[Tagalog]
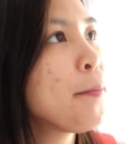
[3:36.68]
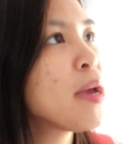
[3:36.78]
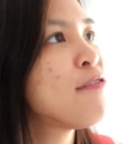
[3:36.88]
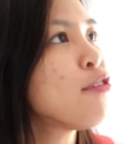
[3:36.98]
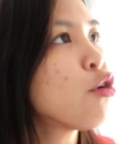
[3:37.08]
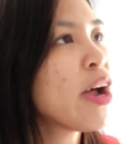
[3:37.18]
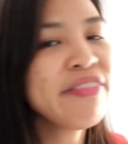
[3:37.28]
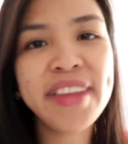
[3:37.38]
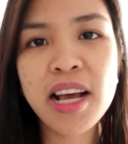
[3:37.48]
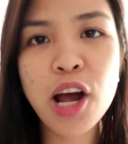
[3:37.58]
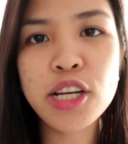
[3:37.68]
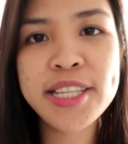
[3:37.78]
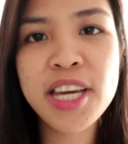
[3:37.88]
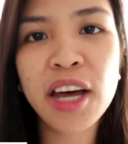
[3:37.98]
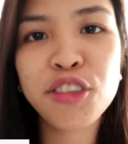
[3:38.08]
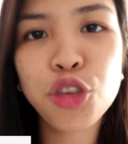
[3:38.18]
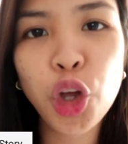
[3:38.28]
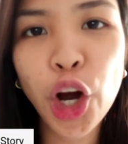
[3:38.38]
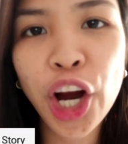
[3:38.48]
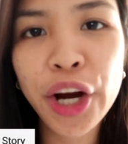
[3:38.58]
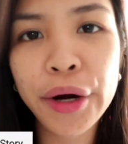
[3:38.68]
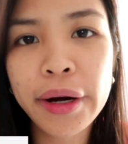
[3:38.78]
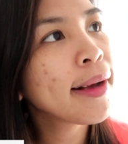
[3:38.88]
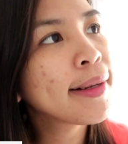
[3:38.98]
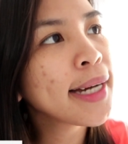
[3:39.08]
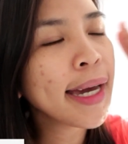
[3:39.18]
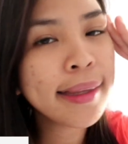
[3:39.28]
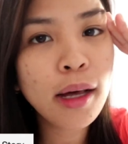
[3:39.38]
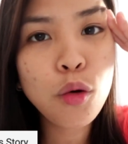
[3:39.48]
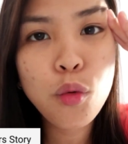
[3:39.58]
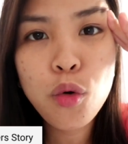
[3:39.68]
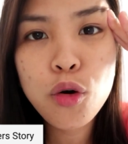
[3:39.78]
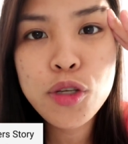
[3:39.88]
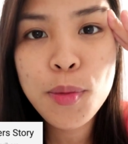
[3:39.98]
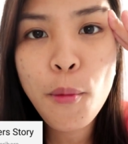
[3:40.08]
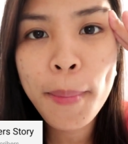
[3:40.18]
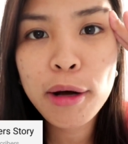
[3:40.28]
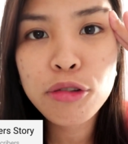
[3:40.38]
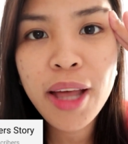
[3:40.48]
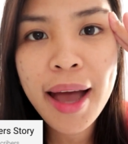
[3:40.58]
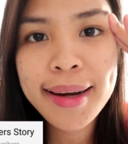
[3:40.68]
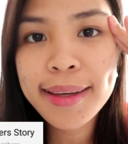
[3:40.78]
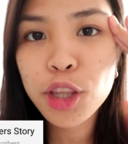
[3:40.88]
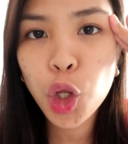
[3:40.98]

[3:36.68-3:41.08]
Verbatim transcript: May Florante Garcia. Per! Nagsakit akong ulo si mong pangutana,